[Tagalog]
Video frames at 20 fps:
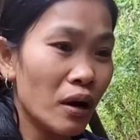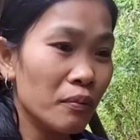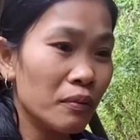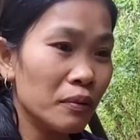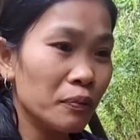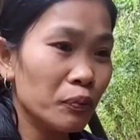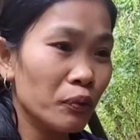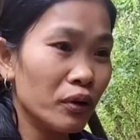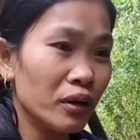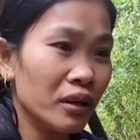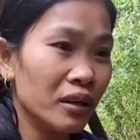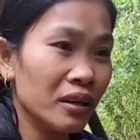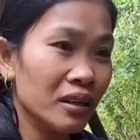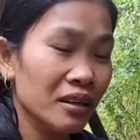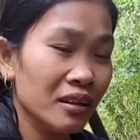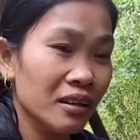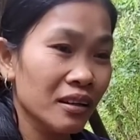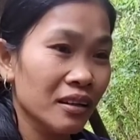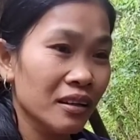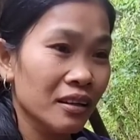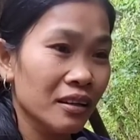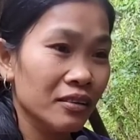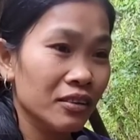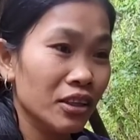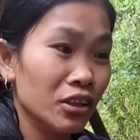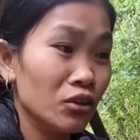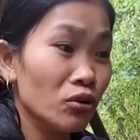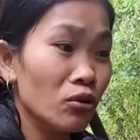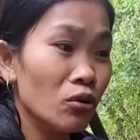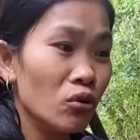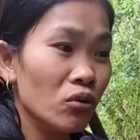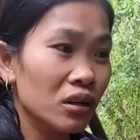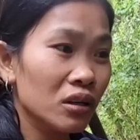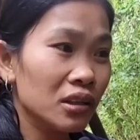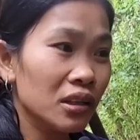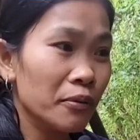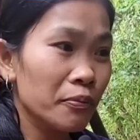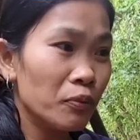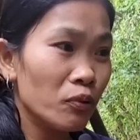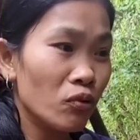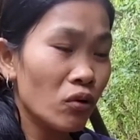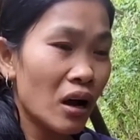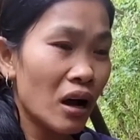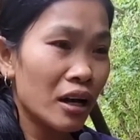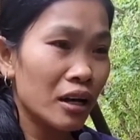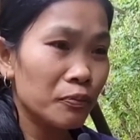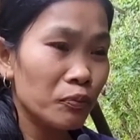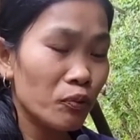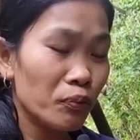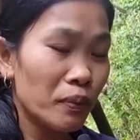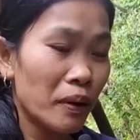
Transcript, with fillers: kami po ay tinulungan din po kahit po